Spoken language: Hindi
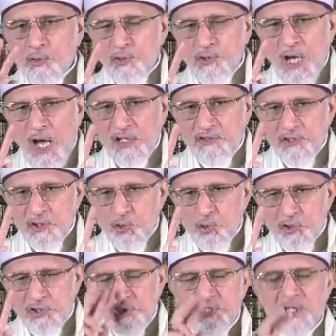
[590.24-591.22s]
तो यहाँ से
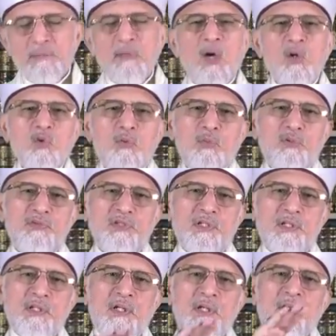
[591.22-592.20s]
दो चीज़ें मालूम
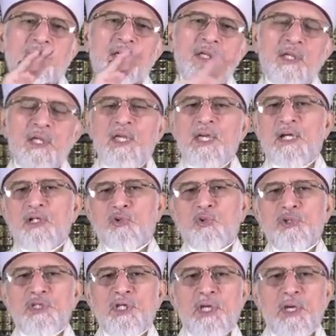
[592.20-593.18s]
हुई एक
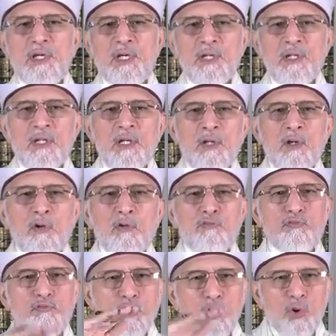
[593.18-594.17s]
तो ये
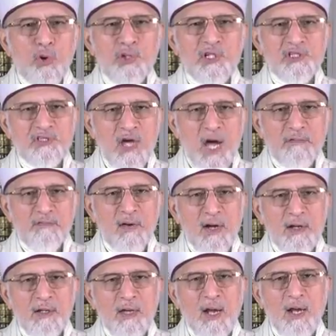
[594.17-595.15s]
वो
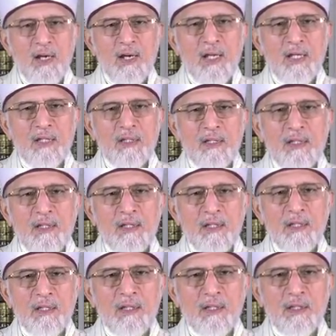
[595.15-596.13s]
इजाफा करने
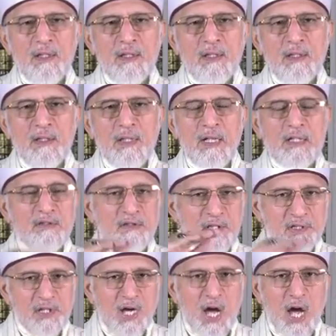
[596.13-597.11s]
की
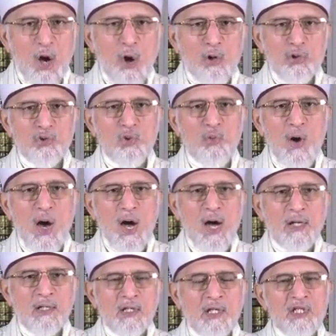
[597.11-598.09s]
अल्तजा और
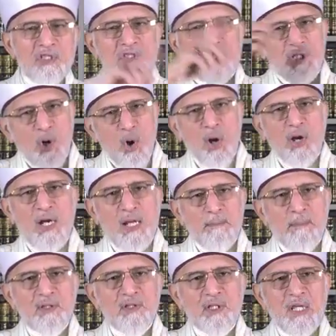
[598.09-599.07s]
दुआ किसी और
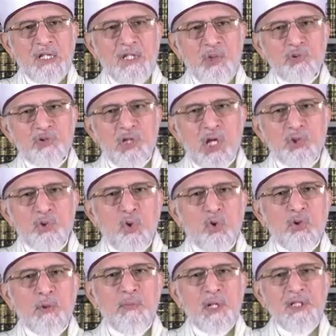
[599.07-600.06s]
नेमत के लिए उसका जो
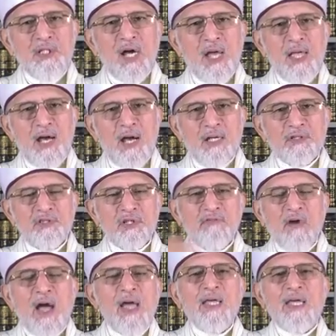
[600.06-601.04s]
हुक्म नहीं आया
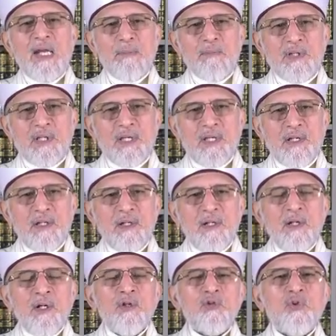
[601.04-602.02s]
सिवाय इल्म के
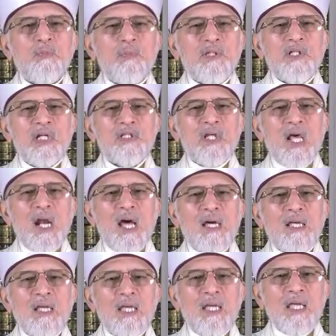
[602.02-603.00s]
तो पता चला
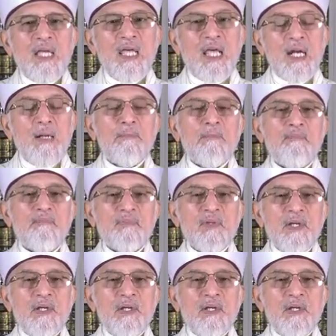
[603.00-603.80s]
कि इल्म